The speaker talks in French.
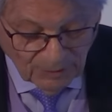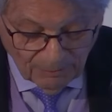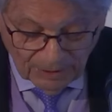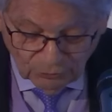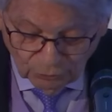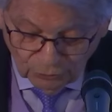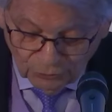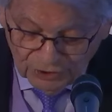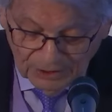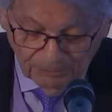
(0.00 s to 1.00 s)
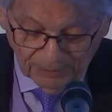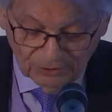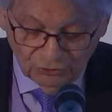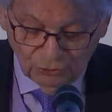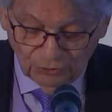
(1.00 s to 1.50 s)
Mais tout aussi
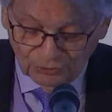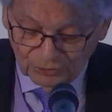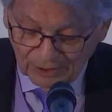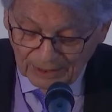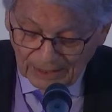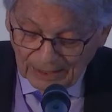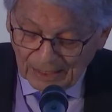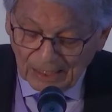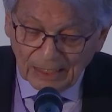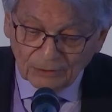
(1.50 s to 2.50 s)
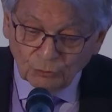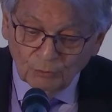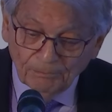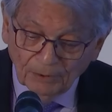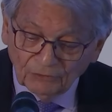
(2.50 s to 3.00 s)
précieuse est l'aide
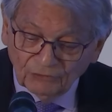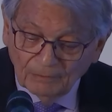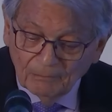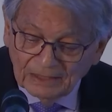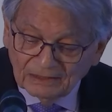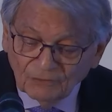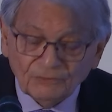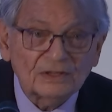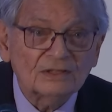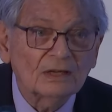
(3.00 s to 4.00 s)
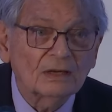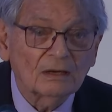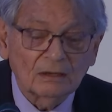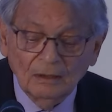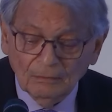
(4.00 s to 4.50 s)
d'une pensée métaphysique